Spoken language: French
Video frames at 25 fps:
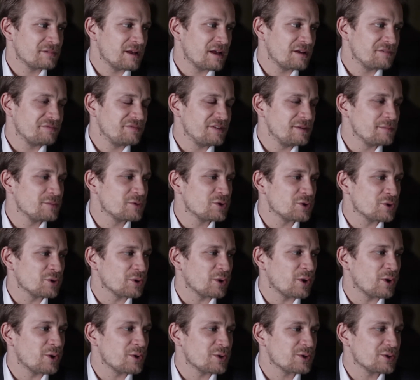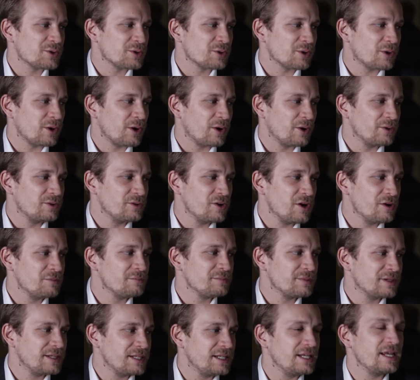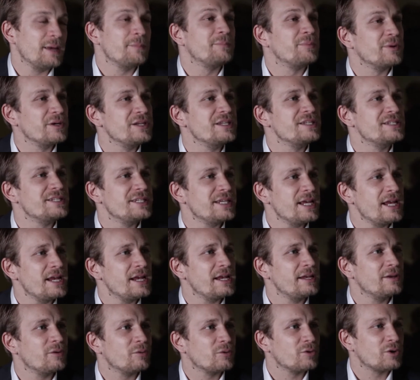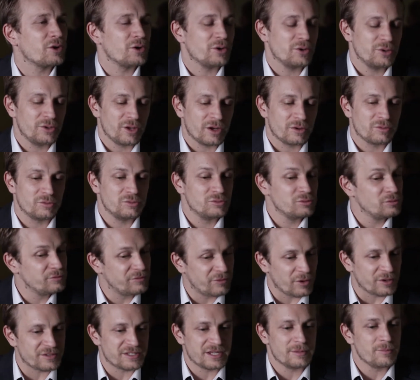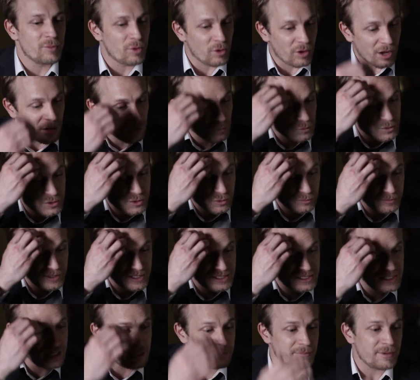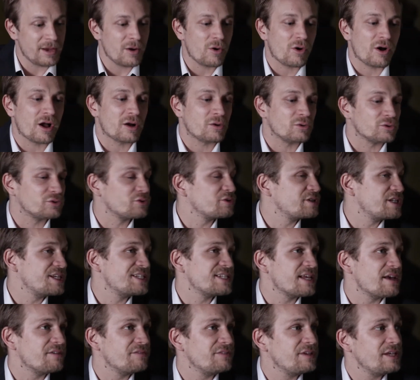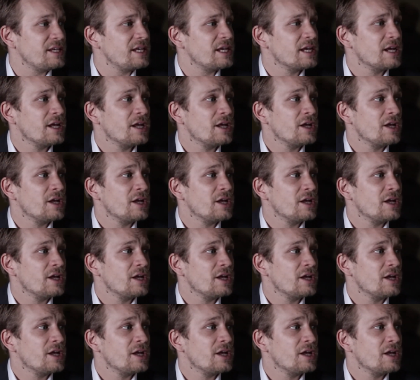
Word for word: un film sur, sur un homme qui est policier, et donc euh, d'un coup, forcément, on raconte son métier, mais on raconte aussi sa vie,